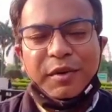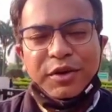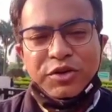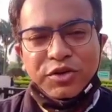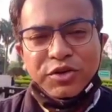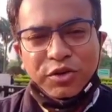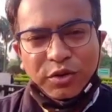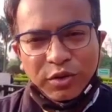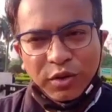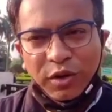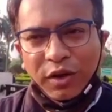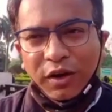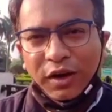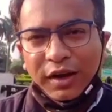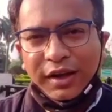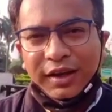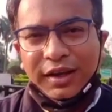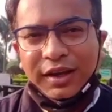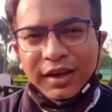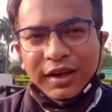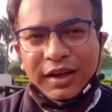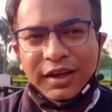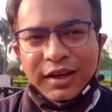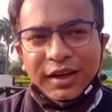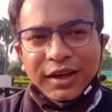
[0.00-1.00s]
নির্বাচন হয়
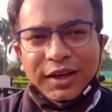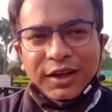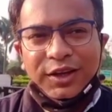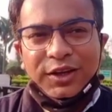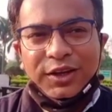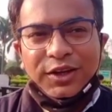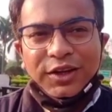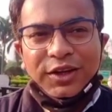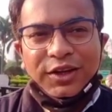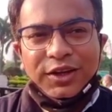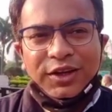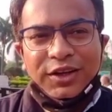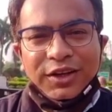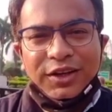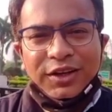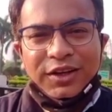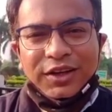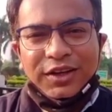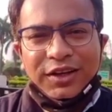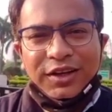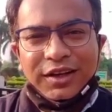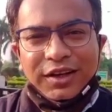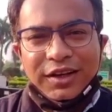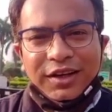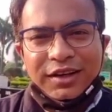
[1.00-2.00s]

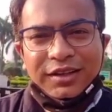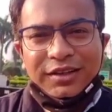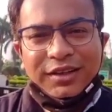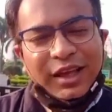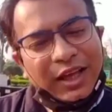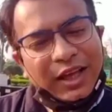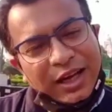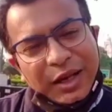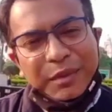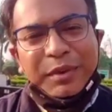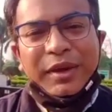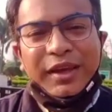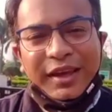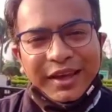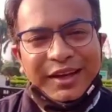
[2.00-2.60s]
তাহলে আমি